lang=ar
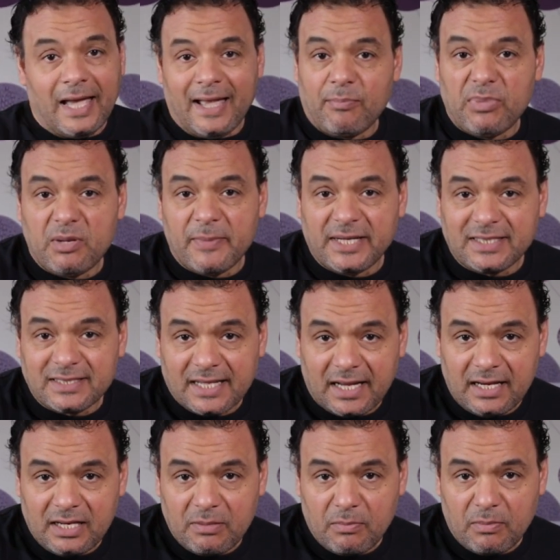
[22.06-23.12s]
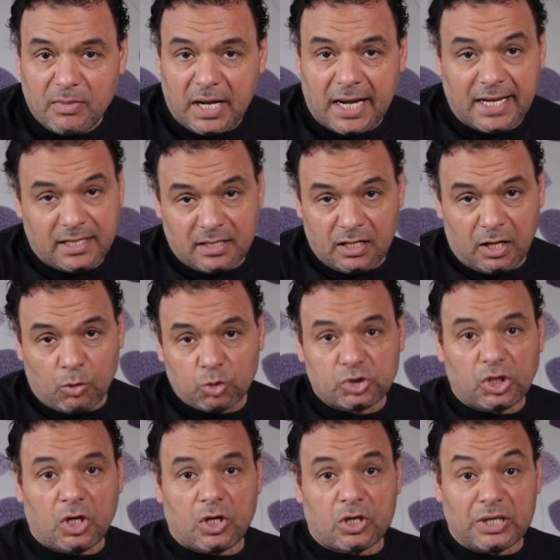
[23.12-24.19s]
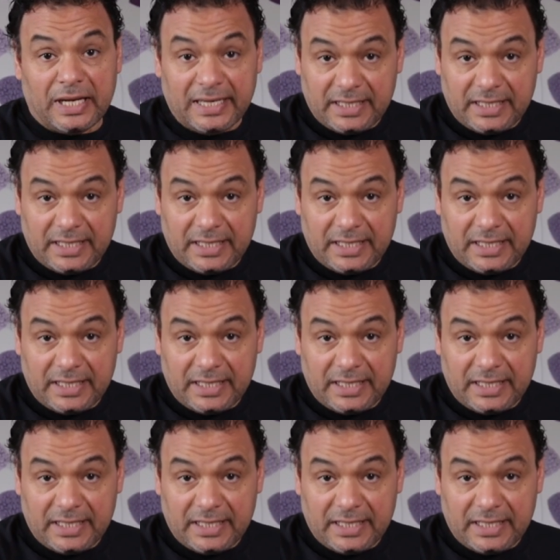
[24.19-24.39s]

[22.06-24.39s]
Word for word: قبل ما نتكلم عن أوتار